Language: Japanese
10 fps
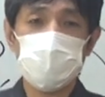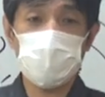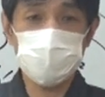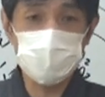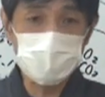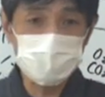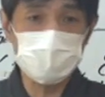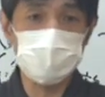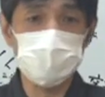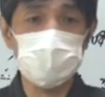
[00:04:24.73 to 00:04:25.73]
コンプレックス
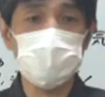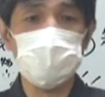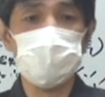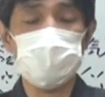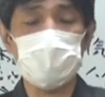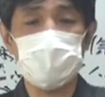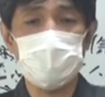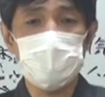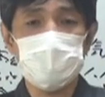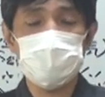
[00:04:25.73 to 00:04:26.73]
が強いってことは
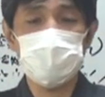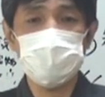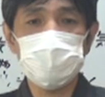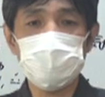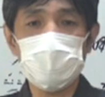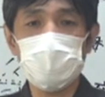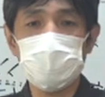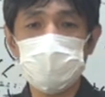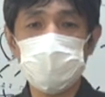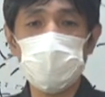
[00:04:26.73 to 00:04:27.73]
適切
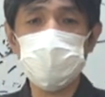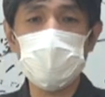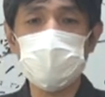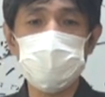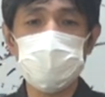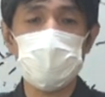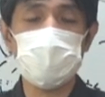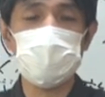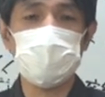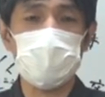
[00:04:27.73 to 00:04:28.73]
な称賛をしてあ
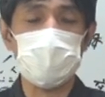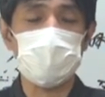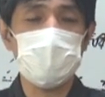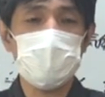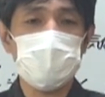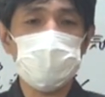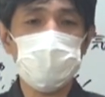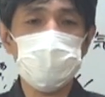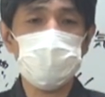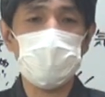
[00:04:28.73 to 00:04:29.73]
げればそ
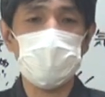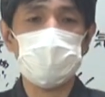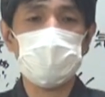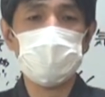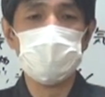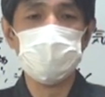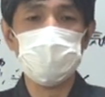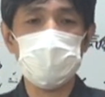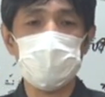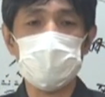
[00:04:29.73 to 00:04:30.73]
の人は結果と
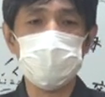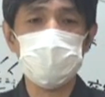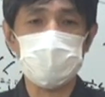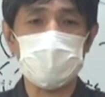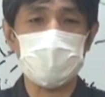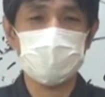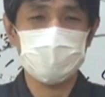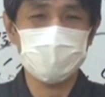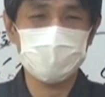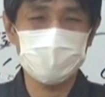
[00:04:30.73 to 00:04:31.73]
して悪口が
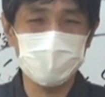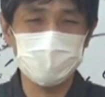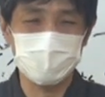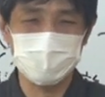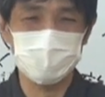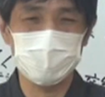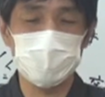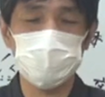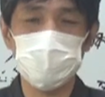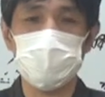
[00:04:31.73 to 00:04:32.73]
少なくなってくる
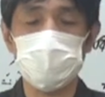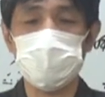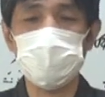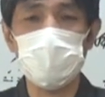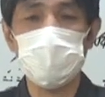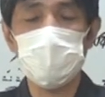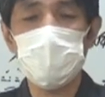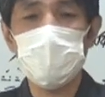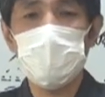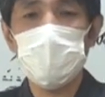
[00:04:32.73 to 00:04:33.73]
可能性もありますね、
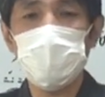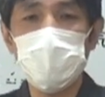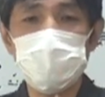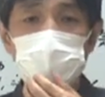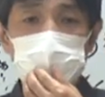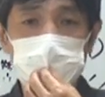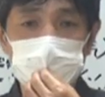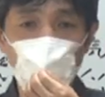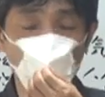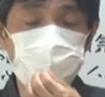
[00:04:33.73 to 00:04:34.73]
えまあそういった
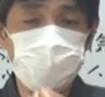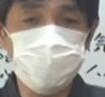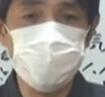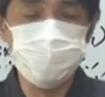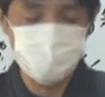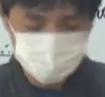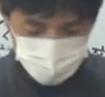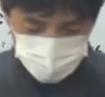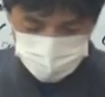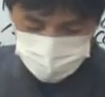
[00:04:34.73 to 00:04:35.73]
ところを考えてい
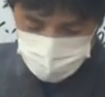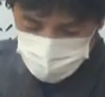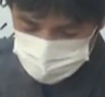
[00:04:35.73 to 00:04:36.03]
ただければ